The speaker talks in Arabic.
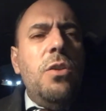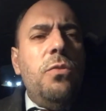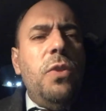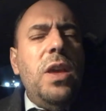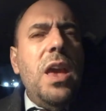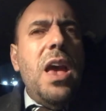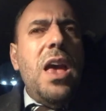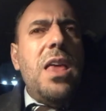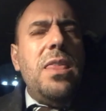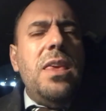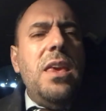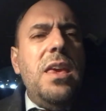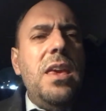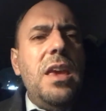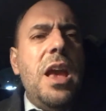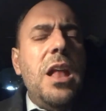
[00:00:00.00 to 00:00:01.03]
في
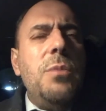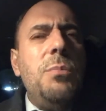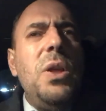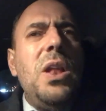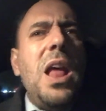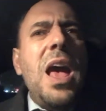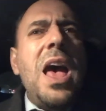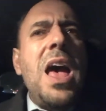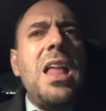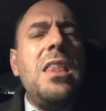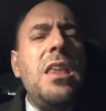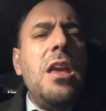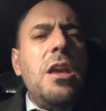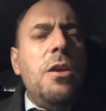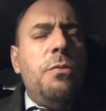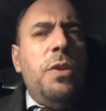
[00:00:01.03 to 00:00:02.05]
هذه البلاد
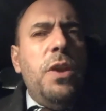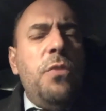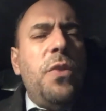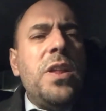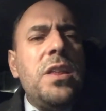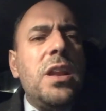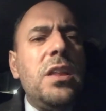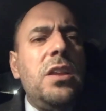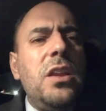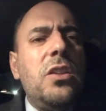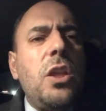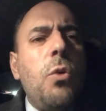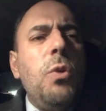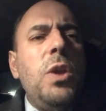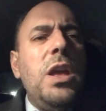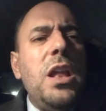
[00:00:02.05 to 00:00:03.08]
في فتره
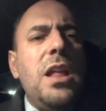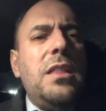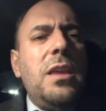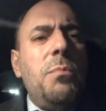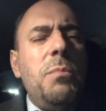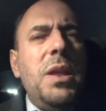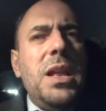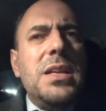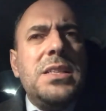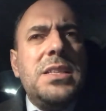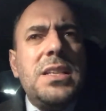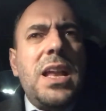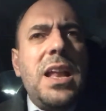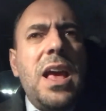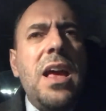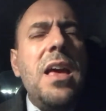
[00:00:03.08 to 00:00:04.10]
طويله من
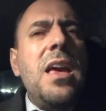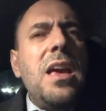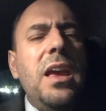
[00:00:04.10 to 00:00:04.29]
السنه